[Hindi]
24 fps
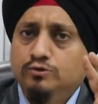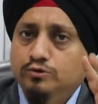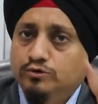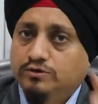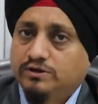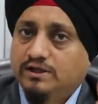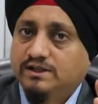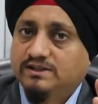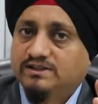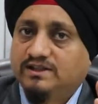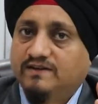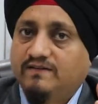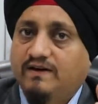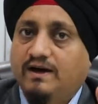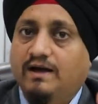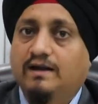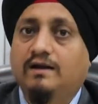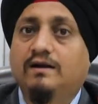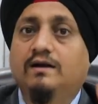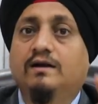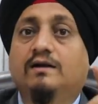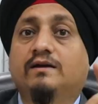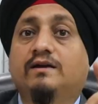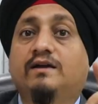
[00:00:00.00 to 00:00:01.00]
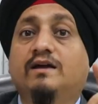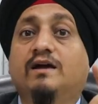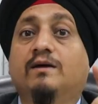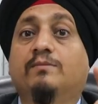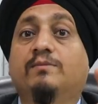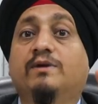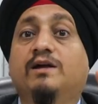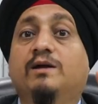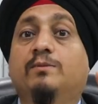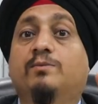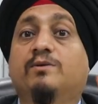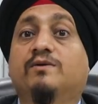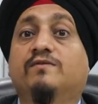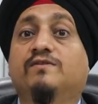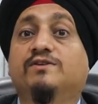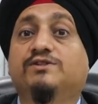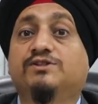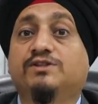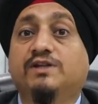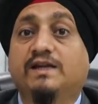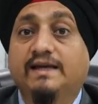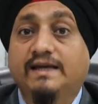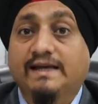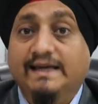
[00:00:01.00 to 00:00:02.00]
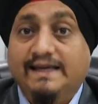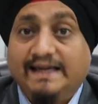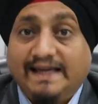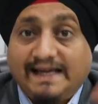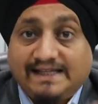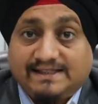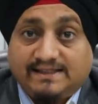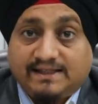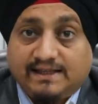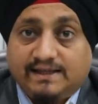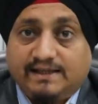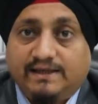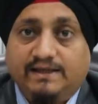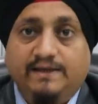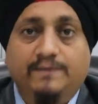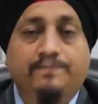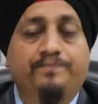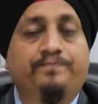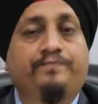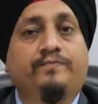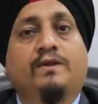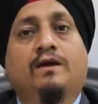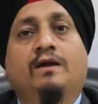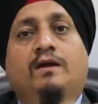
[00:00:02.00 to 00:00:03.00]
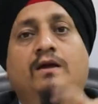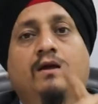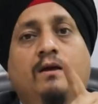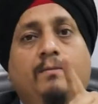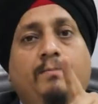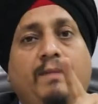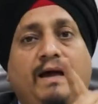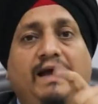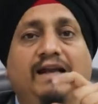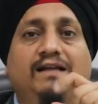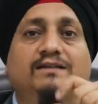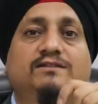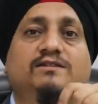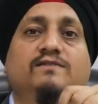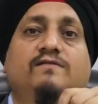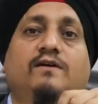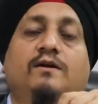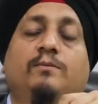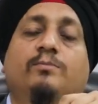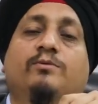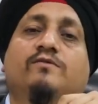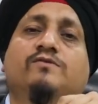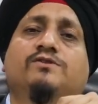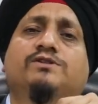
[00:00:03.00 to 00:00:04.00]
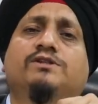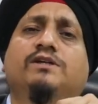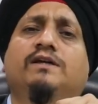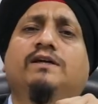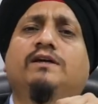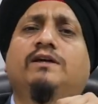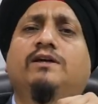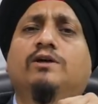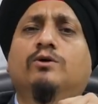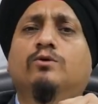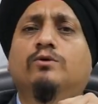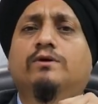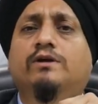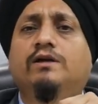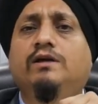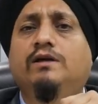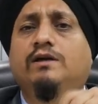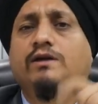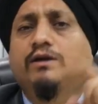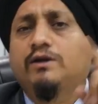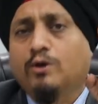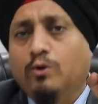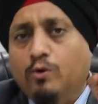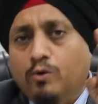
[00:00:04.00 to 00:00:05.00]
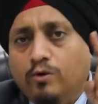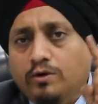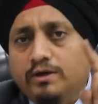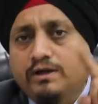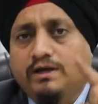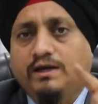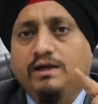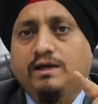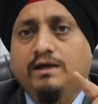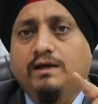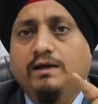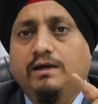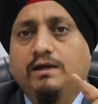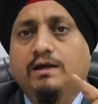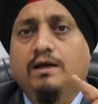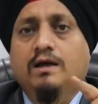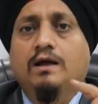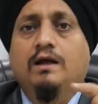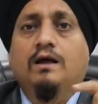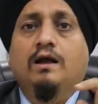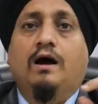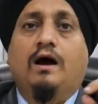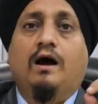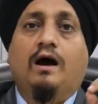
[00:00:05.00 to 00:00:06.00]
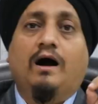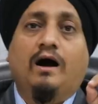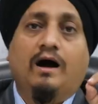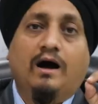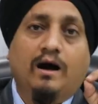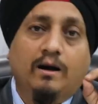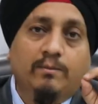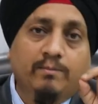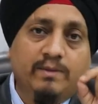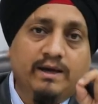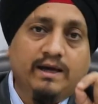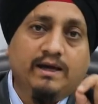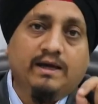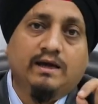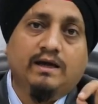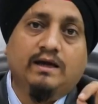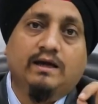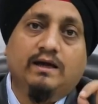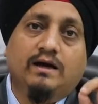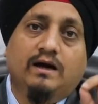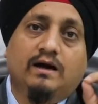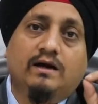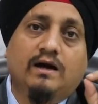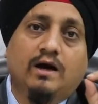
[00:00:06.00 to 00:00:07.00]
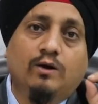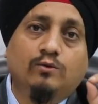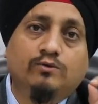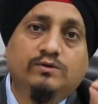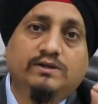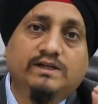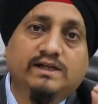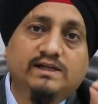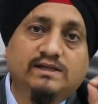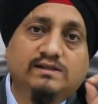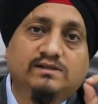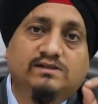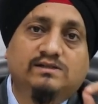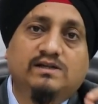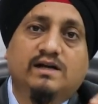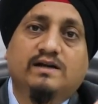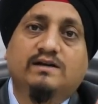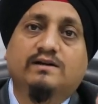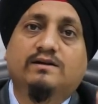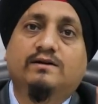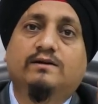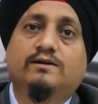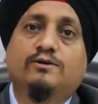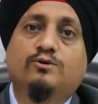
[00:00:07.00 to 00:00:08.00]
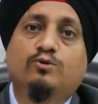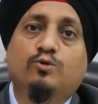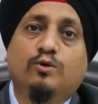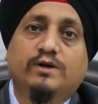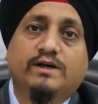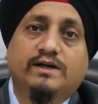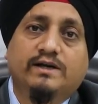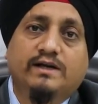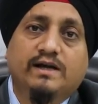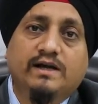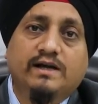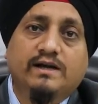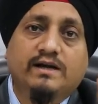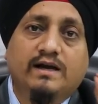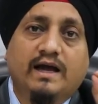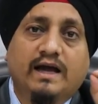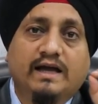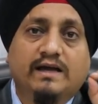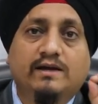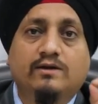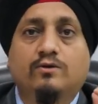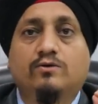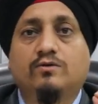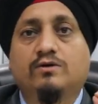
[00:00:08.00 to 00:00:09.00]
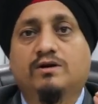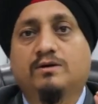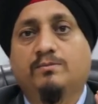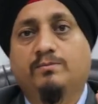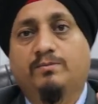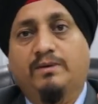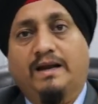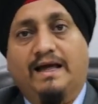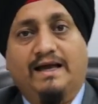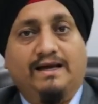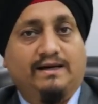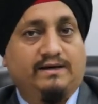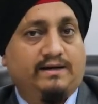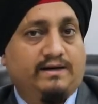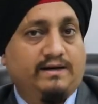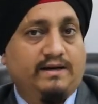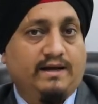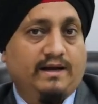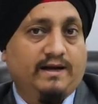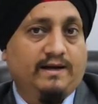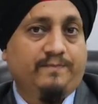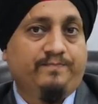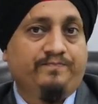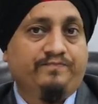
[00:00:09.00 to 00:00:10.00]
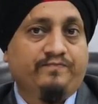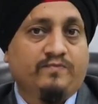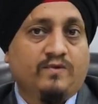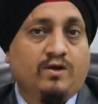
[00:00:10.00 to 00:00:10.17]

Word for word: दूसरा सवाल कि हमने ये प्रोविजनिंग कैसे की पहला सवाल प्रोविजनिंग क्यों की क्योंकि हमें अकाउंटिंग स्टैंडर्ड 29 को कंप्लाई करना है